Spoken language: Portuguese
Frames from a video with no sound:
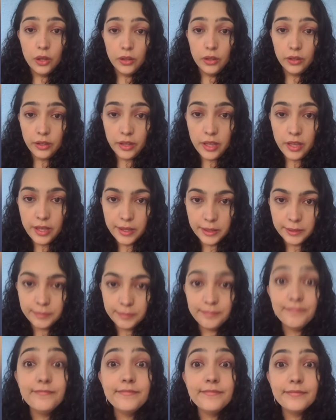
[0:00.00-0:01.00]
Ah,
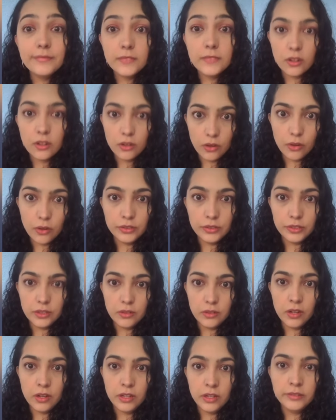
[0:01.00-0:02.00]

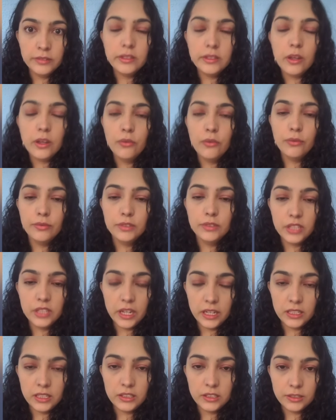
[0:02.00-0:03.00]
continuando. Então,
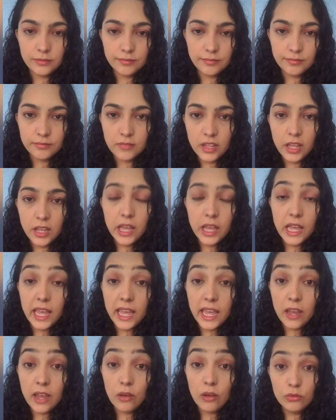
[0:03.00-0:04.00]
gente,
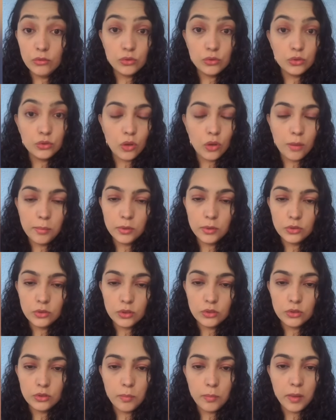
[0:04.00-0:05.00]
eu sou uma pessoa
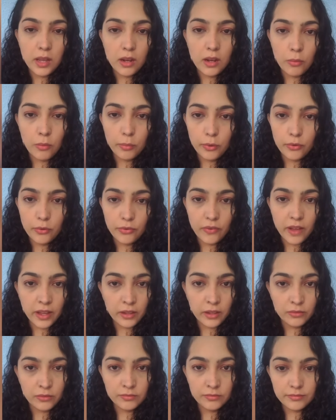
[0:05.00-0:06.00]
super low
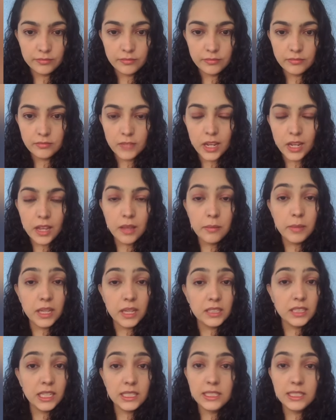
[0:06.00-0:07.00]
profile.
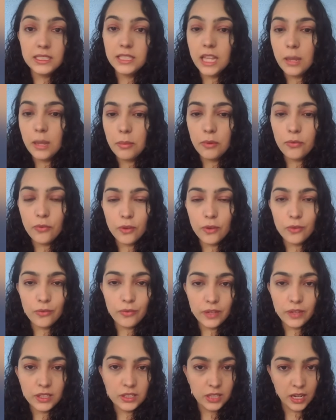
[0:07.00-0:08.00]
Minhas redes sempre foram
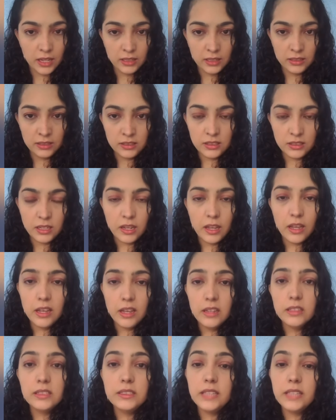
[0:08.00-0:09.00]
fechadas.
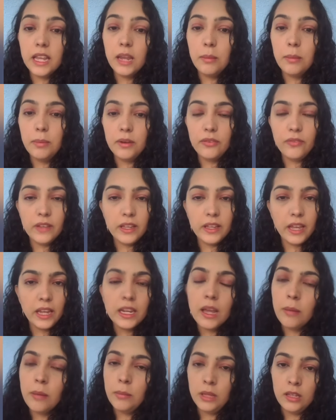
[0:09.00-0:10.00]
Sempre
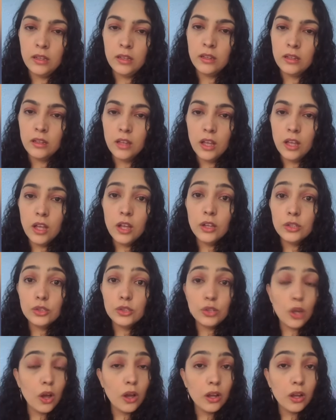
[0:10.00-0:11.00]
fiquei na minha.
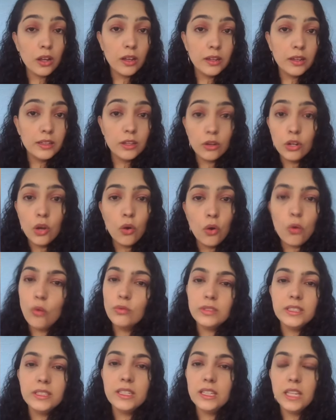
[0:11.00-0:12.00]
Só que eu não
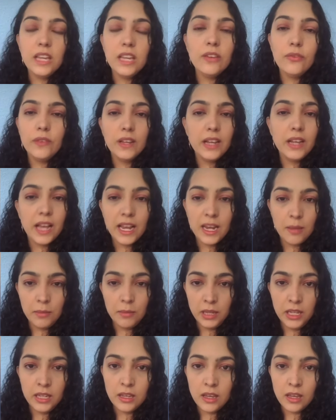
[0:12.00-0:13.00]
consegui ficar na
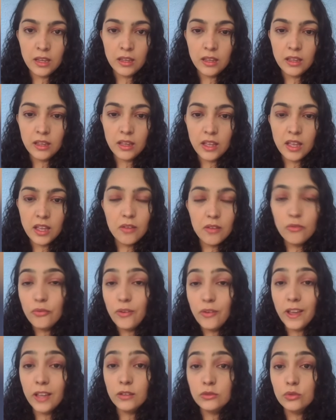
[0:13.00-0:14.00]
minha
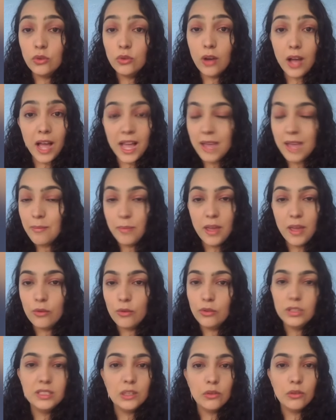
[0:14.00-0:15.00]
vendo a
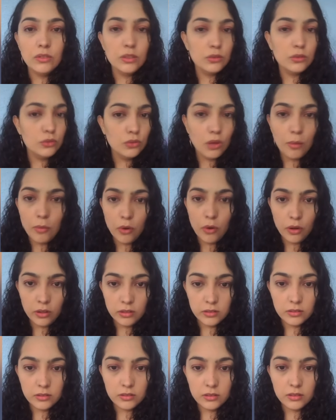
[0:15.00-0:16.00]
repercussão que isso
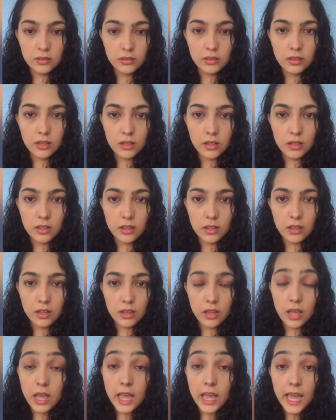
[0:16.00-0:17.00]
tomou.
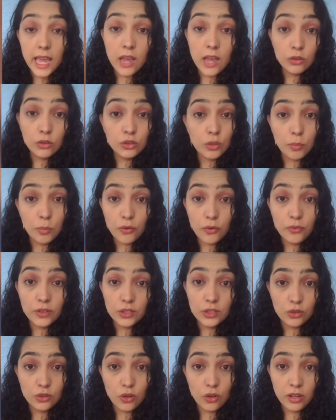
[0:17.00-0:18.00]
Eu sou
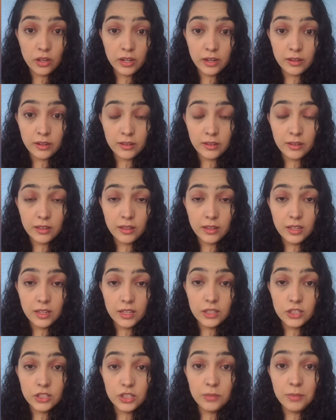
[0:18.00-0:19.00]
professora
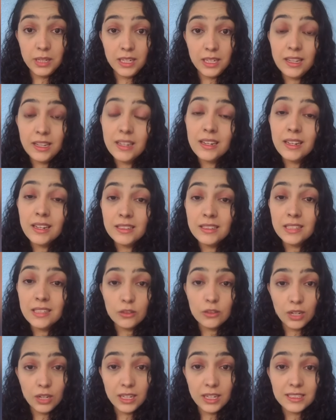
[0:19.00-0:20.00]
de meninas,
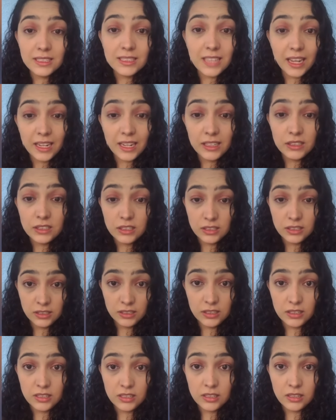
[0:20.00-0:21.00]

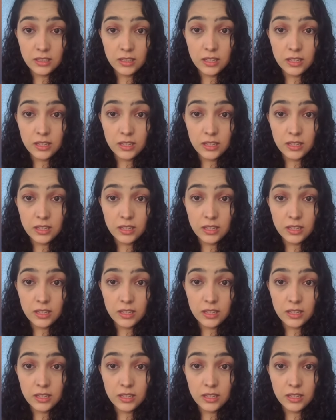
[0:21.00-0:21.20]
adolescentes,